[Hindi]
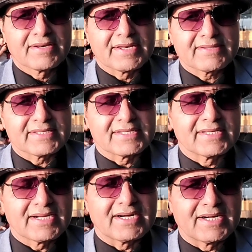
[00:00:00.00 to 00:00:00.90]
नाजिन
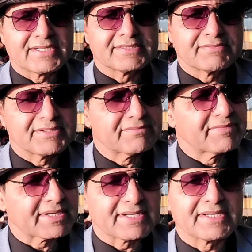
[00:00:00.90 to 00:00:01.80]
आज भी
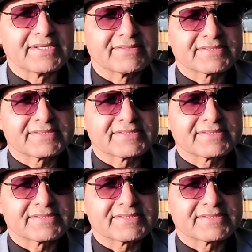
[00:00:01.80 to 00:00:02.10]
मैं कहीं